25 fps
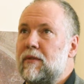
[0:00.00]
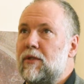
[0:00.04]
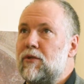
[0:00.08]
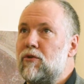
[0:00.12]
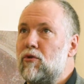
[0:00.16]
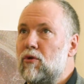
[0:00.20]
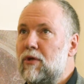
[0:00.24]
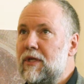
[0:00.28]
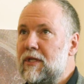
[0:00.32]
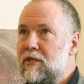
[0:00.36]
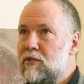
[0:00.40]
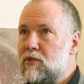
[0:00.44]

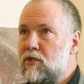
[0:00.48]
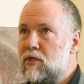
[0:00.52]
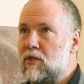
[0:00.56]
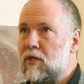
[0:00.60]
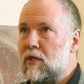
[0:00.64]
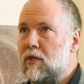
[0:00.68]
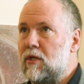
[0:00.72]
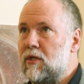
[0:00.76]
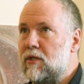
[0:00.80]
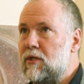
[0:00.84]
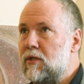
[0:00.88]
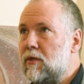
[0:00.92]
нюанс,
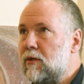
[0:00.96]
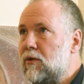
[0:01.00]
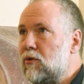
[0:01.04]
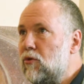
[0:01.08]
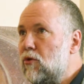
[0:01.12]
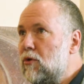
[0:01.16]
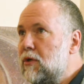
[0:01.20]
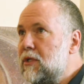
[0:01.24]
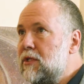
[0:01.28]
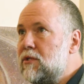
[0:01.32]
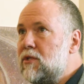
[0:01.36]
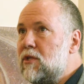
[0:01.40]

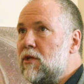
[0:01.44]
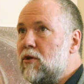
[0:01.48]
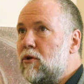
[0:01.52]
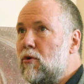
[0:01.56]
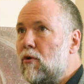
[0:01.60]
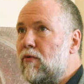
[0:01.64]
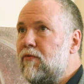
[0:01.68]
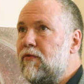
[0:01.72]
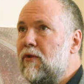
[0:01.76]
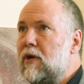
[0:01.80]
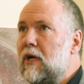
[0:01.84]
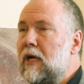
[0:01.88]

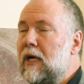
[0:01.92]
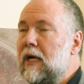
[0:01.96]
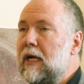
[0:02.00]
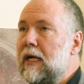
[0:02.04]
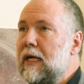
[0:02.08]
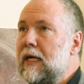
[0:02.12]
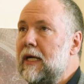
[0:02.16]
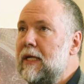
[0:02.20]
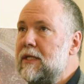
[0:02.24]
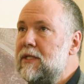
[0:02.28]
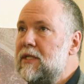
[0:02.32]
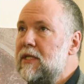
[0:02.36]

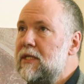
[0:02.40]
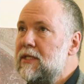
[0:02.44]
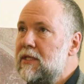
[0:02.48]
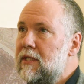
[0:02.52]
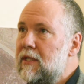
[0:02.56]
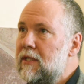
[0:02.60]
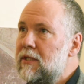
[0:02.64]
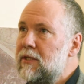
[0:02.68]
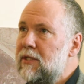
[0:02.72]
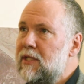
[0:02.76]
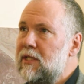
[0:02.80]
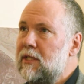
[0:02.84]
нюансировка, эти
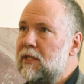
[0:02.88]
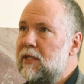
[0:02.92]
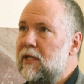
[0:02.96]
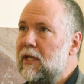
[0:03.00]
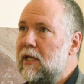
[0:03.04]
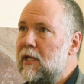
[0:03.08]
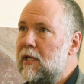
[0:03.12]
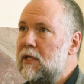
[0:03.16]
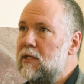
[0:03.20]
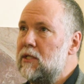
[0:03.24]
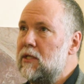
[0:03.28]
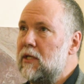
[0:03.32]

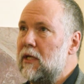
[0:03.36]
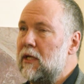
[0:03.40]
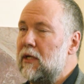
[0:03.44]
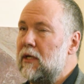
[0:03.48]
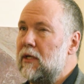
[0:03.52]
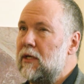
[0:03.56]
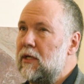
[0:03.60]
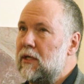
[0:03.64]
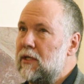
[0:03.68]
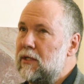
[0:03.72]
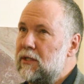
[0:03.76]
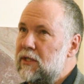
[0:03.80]

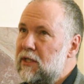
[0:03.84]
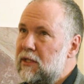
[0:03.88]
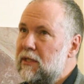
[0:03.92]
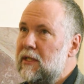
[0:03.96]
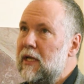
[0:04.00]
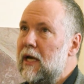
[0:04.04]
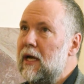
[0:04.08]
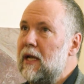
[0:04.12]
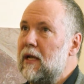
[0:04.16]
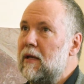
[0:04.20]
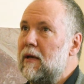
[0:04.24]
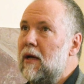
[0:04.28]
детали,
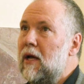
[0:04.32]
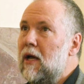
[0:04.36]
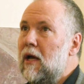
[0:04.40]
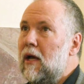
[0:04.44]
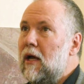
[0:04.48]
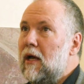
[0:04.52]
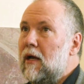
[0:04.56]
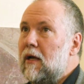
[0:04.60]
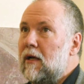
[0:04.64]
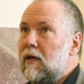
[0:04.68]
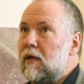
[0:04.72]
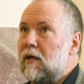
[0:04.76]
детали
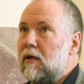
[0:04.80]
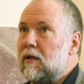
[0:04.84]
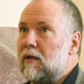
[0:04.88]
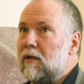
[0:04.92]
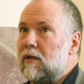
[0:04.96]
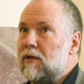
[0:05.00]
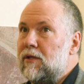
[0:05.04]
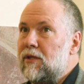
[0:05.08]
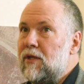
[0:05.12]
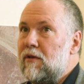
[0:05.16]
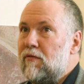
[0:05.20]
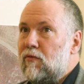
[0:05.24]

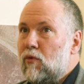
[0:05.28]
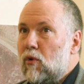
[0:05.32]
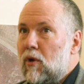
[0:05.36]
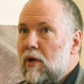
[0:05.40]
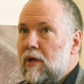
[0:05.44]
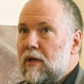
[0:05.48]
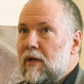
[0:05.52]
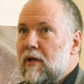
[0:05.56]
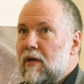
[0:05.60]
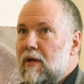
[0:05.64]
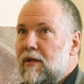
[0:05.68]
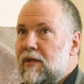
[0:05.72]
Э,
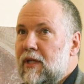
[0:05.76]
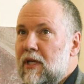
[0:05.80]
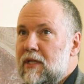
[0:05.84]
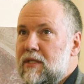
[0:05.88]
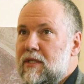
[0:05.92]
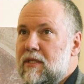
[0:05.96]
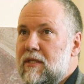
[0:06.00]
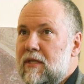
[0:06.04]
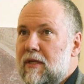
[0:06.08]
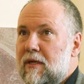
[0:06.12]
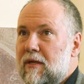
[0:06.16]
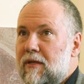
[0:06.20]
невольно
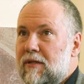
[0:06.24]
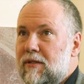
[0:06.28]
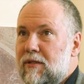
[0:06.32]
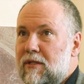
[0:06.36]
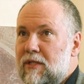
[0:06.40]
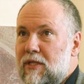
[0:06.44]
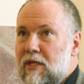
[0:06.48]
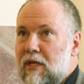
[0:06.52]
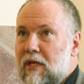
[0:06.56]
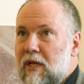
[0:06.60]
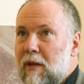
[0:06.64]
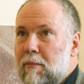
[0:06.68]
нас
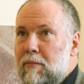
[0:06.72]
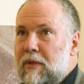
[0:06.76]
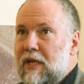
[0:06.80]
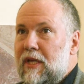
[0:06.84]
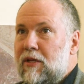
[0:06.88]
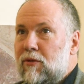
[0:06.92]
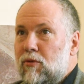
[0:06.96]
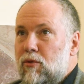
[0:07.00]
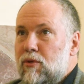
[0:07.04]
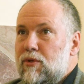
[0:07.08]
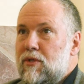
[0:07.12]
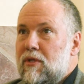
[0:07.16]
действительно
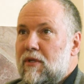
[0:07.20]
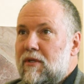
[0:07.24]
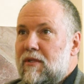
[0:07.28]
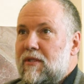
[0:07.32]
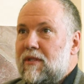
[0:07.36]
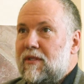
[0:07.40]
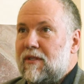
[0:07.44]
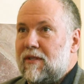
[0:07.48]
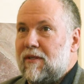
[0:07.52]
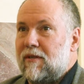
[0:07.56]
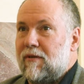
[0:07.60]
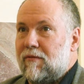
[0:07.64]

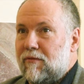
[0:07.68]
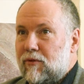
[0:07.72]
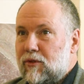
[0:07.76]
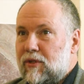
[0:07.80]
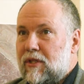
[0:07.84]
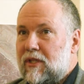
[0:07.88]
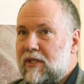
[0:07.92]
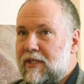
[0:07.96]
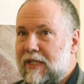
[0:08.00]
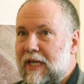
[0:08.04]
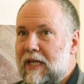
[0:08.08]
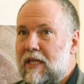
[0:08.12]
переносят э, вот
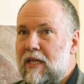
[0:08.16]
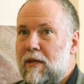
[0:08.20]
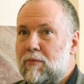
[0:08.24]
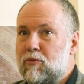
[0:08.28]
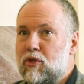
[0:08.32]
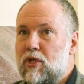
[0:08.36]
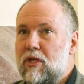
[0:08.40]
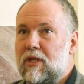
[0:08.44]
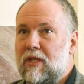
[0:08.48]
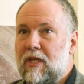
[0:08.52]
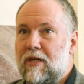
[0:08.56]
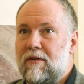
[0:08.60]
к таким
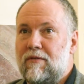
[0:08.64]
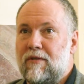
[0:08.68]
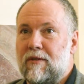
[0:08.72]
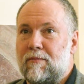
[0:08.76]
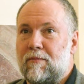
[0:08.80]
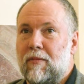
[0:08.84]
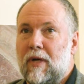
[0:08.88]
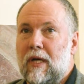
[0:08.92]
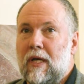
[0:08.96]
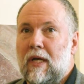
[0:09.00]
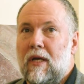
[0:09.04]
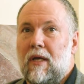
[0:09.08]

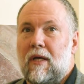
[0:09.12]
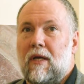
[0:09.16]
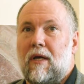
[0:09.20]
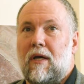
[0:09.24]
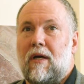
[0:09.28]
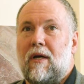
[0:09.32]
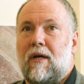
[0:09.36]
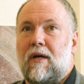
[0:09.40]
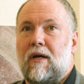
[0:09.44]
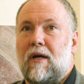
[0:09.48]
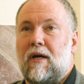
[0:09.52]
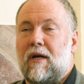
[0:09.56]
шедеврам,
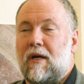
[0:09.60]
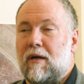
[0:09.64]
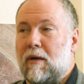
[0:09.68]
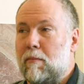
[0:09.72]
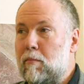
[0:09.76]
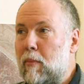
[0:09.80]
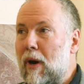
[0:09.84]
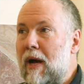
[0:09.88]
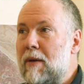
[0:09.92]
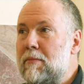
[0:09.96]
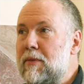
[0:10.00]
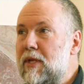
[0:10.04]
э, к
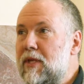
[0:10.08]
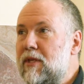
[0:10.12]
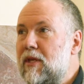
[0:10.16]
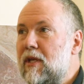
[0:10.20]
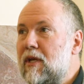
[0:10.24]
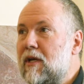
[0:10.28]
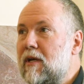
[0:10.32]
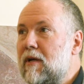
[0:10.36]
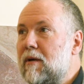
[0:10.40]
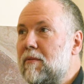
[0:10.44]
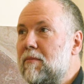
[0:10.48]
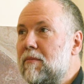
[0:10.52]

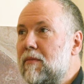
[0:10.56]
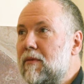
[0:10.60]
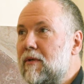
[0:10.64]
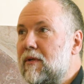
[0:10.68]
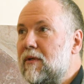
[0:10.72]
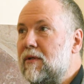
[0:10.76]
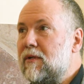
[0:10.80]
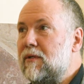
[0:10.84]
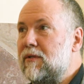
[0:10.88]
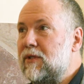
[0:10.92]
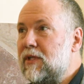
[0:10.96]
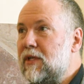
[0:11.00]
памятникам
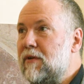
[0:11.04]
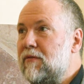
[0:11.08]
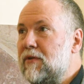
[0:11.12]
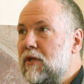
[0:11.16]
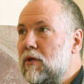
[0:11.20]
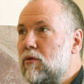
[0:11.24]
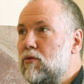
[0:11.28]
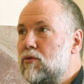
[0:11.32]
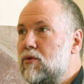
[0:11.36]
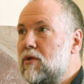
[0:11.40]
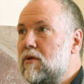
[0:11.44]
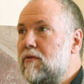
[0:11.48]

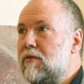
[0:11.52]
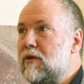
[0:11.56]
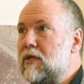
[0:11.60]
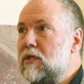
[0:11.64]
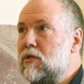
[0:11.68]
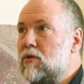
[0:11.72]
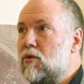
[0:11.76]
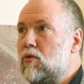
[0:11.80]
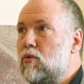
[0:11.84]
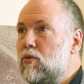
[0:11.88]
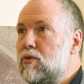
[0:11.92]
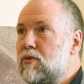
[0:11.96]
древнерусского
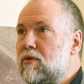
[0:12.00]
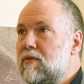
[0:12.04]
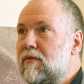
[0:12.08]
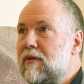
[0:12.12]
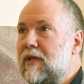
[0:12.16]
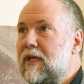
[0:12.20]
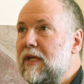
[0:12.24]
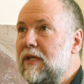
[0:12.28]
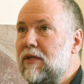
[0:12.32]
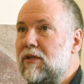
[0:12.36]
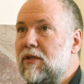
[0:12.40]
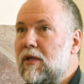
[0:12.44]
искусства
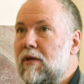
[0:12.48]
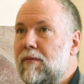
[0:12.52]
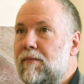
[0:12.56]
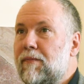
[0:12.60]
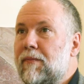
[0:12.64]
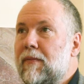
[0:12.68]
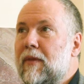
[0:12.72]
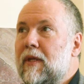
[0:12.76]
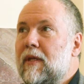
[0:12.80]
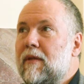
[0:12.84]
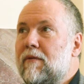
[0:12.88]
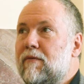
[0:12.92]
и,
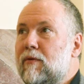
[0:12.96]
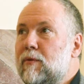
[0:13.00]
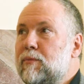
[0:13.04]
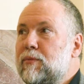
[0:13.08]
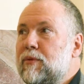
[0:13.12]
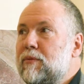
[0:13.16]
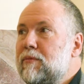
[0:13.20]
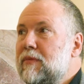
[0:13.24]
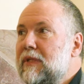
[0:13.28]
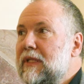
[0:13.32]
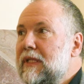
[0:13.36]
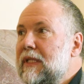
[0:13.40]
в
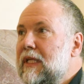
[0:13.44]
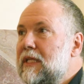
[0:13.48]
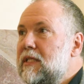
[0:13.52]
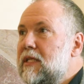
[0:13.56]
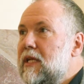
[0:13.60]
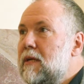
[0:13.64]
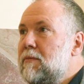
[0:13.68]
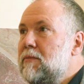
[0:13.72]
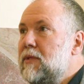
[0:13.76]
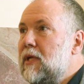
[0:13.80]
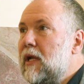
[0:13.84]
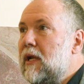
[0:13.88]
общем-то, на
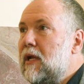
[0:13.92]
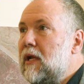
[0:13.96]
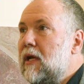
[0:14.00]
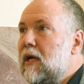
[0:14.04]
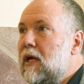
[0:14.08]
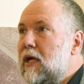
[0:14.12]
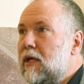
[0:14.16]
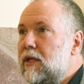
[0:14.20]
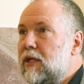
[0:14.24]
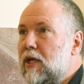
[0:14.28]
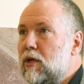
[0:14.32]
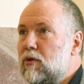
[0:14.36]
самом деле
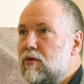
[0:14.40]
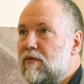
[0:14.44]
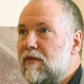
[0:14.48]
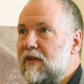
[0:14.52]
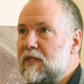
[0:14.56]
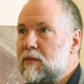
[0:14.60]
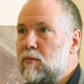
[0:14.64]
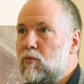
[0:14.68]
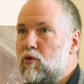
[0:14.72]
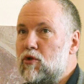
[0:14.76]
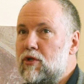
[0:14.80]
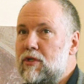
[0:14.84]
дают
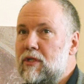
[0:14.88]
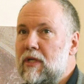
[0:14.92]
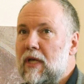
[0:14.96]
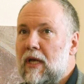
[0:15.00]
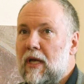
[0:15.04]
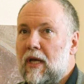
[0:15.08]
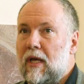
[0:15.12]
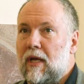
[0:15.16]
возможность